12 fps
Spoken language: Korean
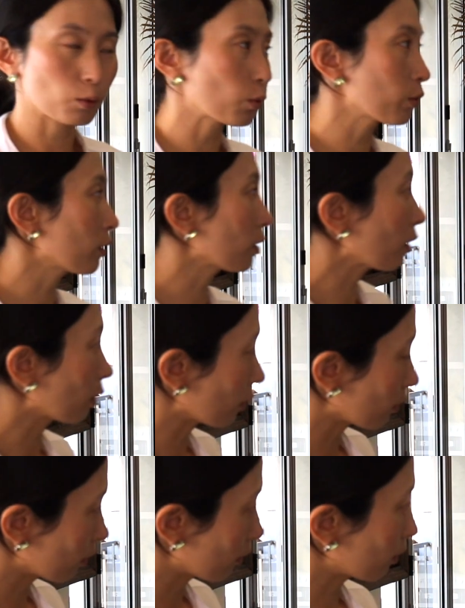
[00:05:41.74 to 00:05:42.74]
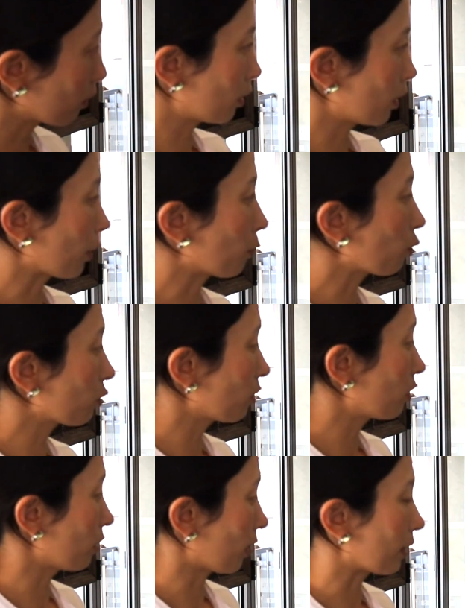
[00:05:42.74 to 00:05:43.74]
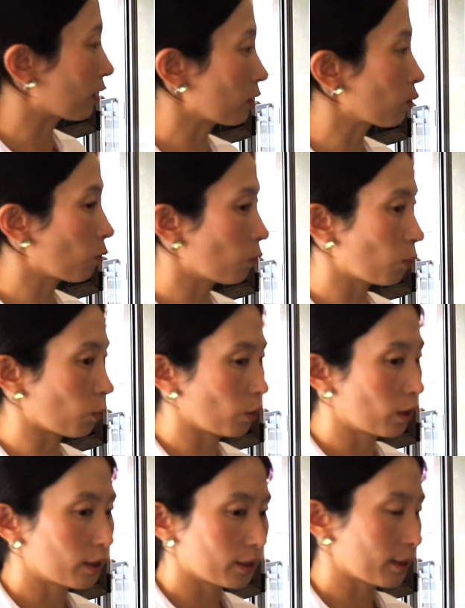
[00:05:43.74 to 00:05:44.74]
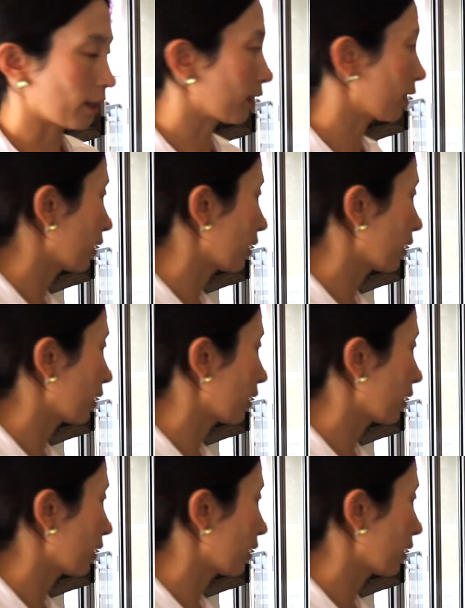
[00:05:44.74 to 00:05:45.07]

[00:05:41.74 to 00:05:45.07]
꽂은 재료들 가지고 제가